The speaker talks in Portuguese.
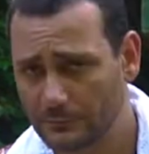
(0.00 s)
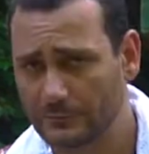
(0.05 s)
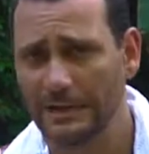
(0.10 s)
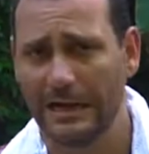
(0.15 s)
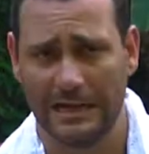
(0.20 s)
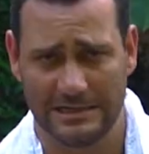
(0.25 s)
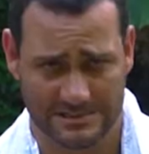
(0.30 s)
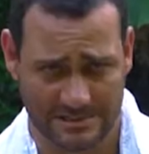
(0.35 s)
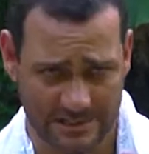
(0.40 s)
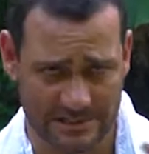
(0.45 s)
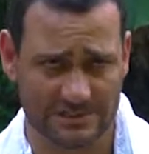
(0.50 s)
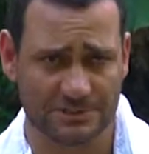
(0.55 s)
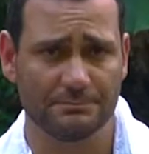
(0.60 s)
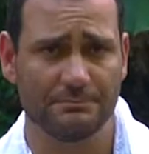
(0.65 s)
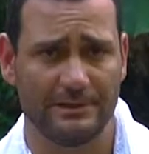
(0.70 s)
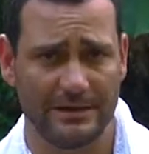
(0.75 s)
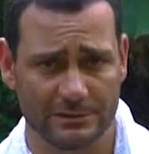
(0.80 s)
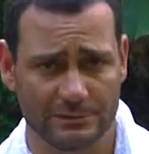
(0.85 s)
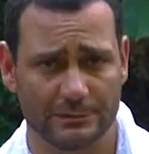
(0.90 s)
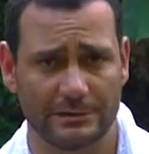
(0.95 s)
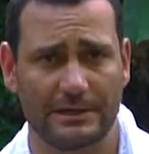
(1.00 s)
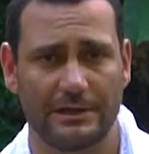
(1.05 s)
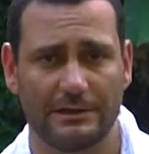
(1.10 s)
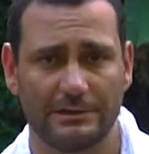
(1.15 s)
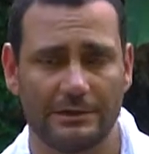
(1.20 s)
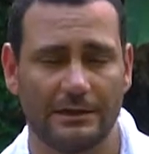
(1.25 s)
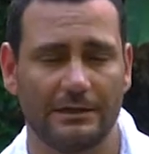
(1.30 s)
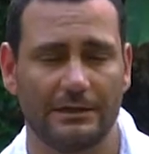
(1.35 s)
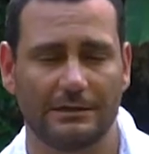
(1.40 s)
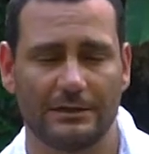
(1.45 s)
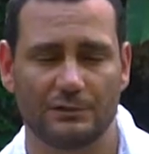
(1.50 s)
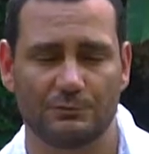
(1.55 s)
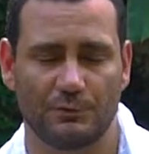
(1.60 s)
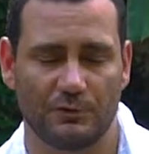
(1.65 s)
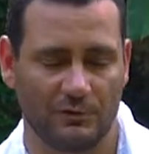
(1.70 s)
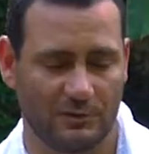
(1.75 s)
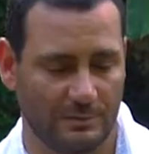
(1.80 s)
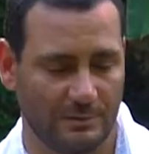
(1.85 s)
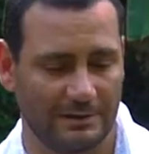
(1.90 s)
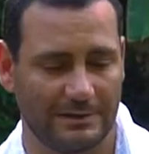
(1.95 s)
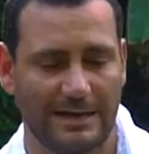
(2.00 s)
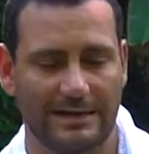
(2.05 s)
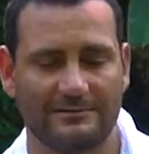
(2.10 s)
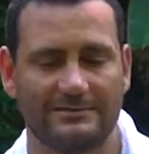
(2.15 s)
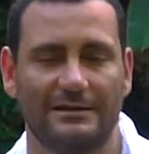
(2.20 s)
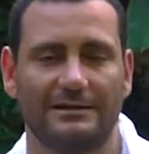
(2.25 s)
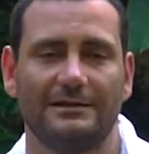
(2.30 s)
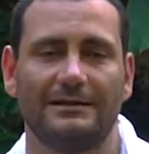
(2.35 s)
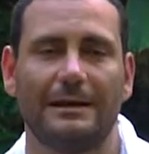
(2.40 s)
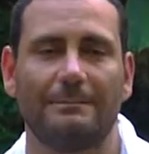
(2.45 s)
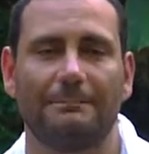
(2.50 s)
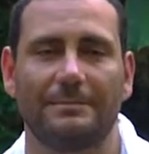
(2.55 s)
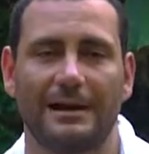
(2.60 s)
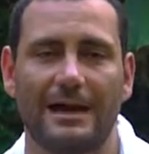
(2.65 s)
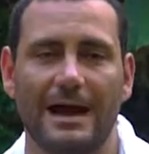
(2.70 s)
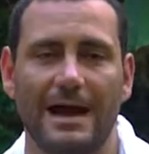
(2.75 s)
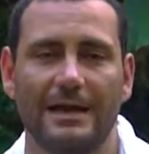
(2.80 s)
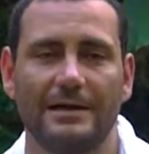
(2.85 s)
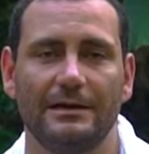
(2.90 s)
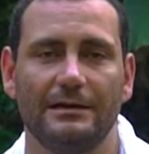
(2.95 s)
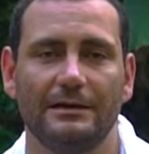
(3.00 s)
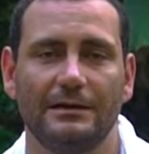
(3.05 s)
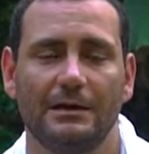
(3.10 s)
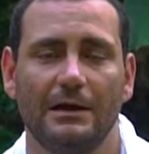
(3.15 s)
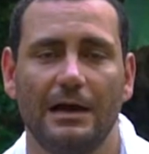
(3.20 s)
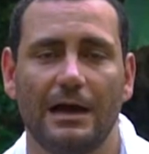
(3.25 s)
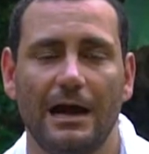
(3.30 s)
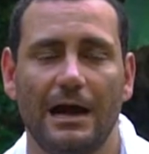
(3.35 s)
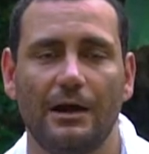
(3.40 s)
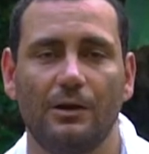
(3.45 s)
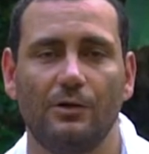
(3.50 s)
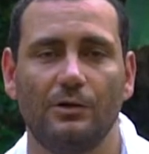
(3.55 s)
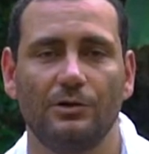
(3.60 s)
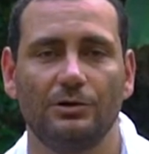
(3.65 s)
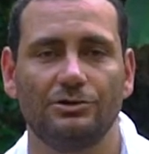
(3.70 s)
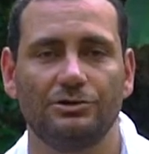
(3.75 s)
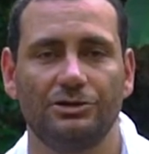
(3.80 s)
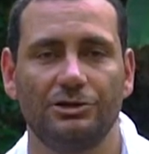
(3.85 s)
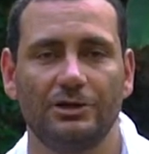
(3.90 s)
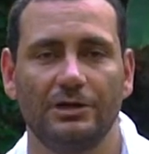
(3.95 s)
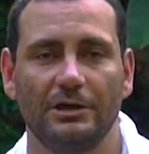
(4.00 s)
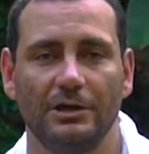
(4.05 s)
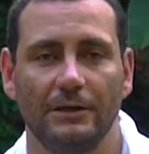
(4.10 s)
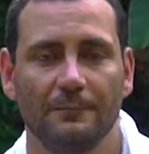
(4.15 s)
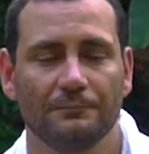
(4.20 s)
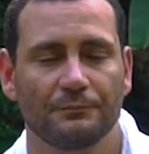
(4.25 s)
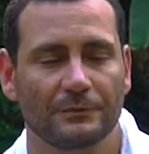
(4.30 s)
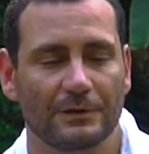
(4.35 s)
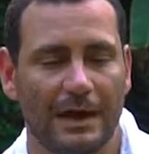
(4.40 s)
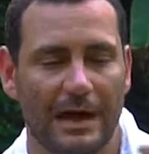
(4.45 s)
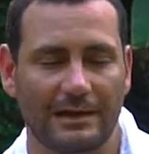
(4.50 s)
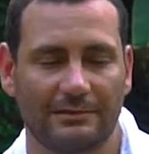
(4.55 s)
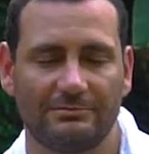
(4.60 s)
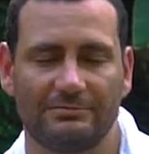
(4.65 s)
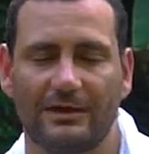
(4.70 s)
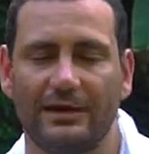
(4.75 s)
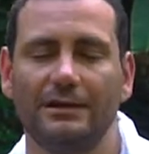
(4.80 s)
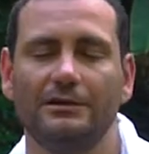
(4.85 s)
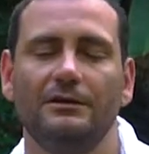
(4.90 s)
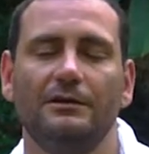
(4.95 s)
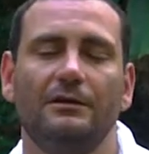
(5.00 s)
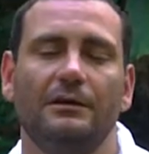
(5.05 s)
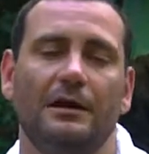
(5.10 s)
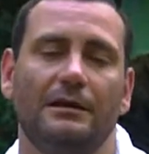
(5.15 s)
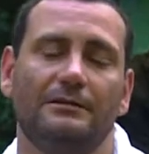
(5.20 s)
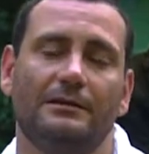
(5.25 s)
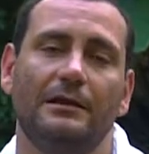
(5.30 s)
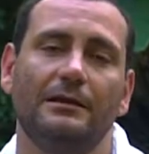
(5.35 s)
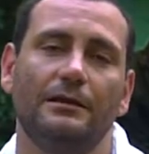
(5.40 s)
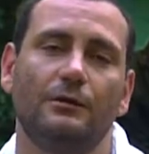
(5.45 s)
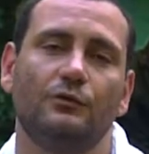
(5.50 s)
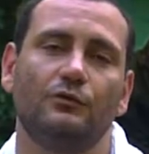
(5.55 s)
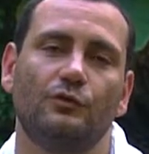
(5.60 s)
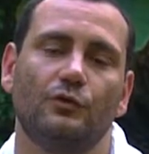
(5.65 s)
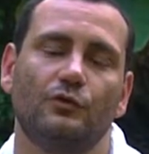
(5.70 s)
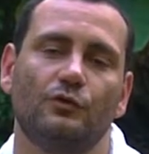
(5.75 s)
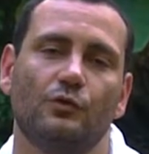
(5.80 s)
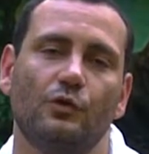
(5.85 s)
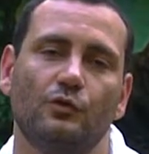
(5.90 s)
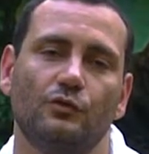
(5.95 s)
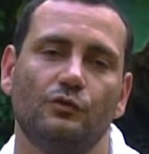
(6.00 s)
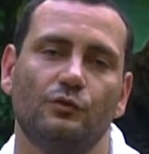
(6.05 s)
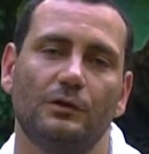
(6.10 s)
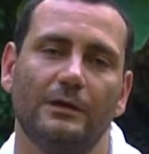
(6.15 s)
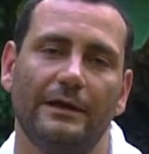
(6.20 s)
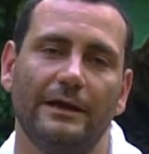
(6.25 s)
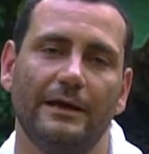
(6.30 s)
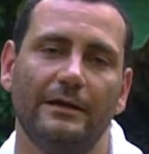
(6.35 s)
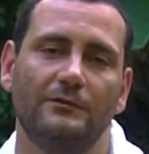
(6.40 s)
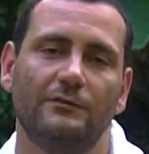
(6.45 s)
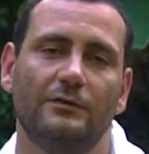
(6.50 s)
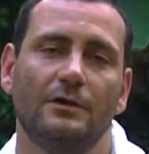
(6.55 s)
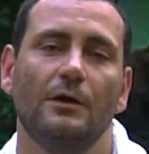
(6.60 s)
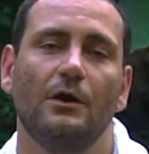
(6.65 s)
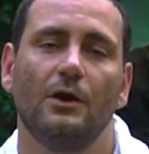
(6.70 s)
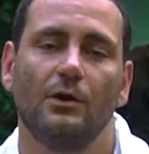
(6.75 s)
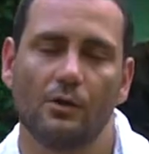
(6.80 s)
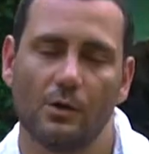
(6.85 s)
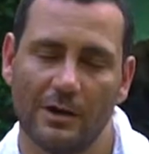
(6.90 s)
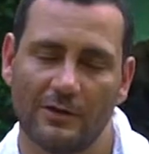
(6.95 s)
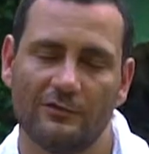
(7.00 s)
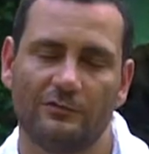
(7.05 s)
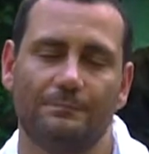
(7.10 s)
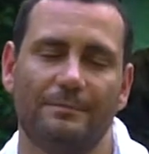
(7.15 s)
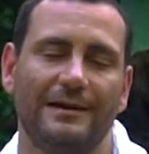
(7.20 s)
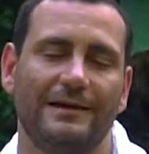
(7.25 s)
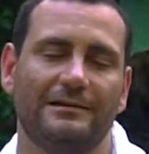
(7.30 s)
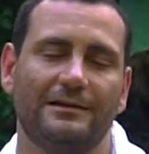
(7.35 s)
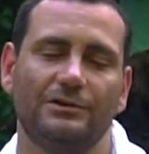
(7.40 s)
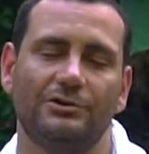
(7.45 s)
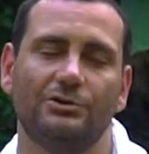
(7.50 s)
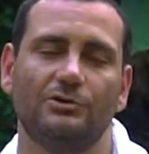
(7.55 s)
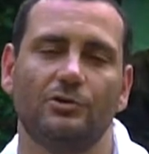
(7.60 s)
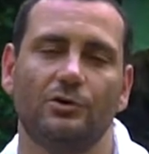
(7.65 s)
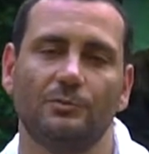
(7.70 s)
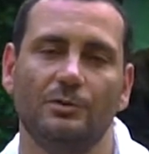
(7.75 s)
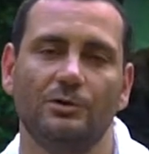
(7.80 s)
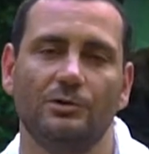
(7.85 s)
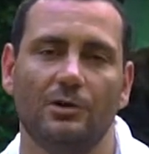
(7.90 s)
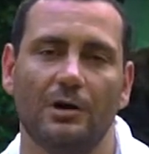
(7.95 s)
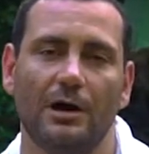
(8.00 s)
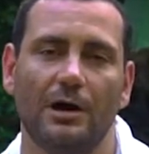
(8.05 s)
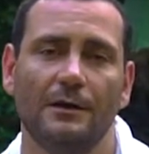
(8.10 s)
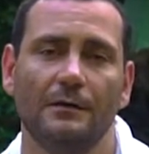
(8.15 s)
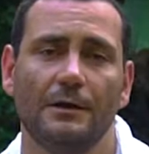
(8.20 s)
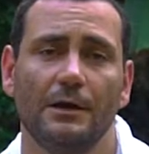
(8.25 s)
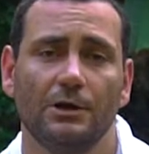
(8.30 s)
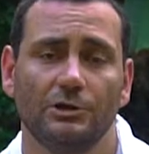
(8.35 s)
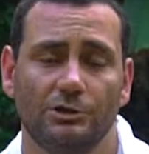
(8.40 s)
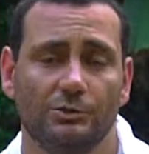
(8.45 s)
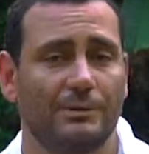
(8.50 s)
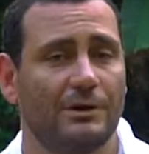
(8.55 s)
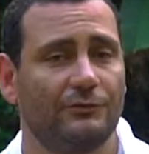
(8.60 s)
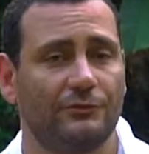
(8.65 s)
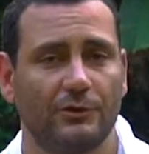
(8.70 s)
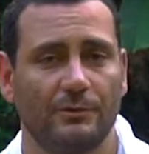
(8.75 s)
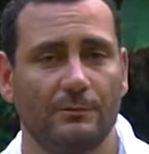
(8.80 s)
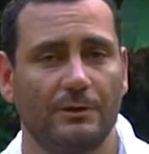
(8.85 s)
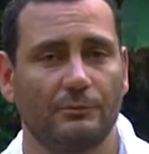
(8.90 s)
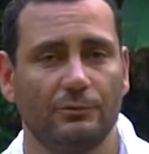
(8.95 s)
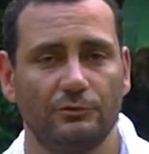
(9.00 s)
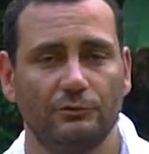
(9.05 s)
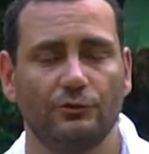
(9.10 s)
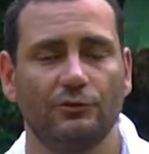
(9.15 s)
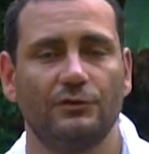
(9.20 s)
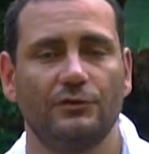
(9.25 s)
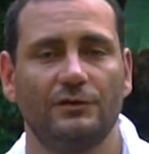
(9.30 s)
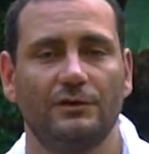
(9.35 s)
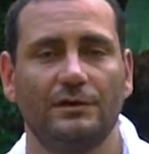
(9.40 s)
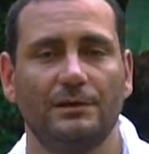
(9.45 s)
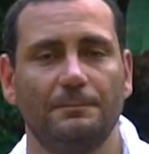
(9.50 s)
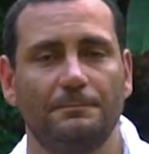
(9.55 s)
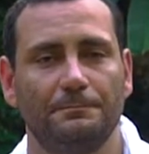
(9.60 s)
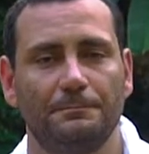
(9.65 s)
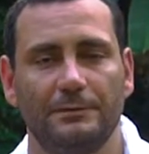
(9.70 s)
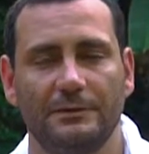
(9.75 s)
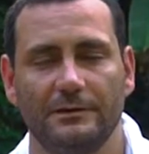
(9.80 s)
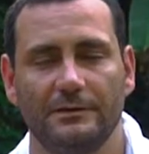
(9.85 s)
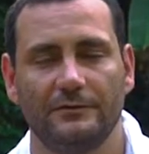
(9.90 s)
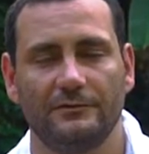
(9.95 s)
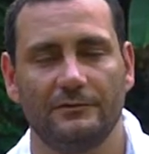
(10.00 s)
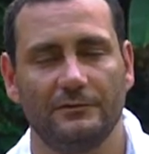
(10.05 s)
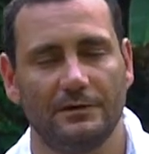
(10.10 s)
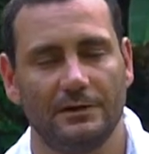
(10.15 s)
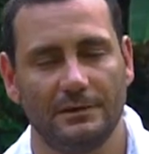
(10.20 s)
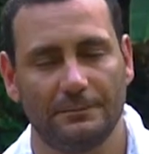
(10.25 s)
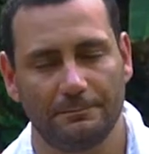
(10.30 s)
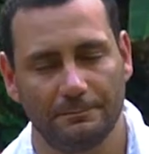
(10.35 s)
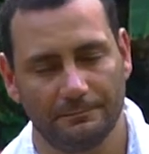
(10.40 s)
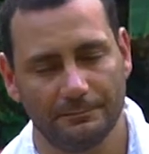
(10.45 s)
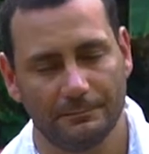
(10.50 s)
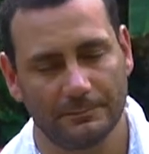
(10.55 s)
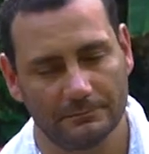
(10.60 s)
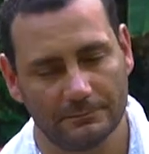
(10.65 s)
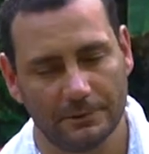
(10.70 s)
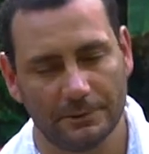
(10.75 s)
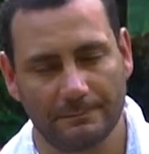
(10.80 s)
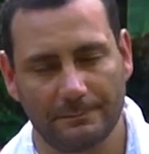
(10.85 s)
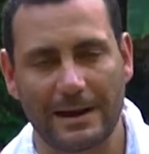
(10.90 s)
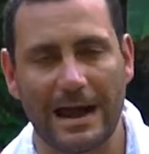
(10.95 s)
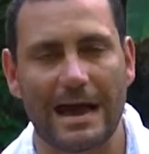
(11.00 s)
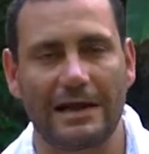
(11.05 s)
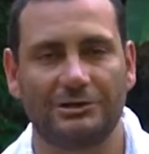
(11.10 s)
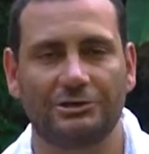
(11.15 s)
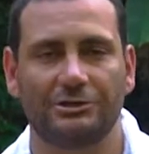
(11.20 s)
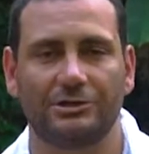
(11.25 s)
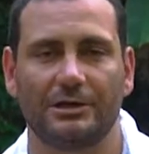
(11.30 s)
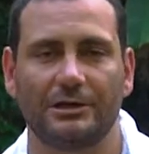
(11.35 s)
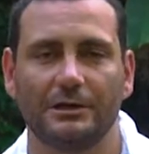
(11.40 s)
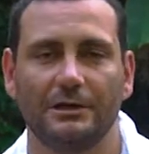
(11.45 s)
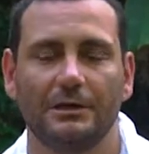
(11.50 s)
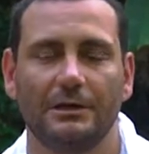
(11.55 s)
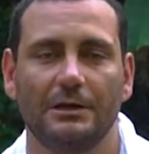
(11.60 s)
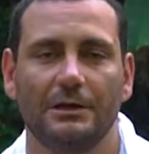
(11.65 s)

às vezes mesmo né, na, nas proximidades ali da praia, aonde atendem, atendem os seus consulentes com as pedras de dominó de uma forma muito simples e, e prática.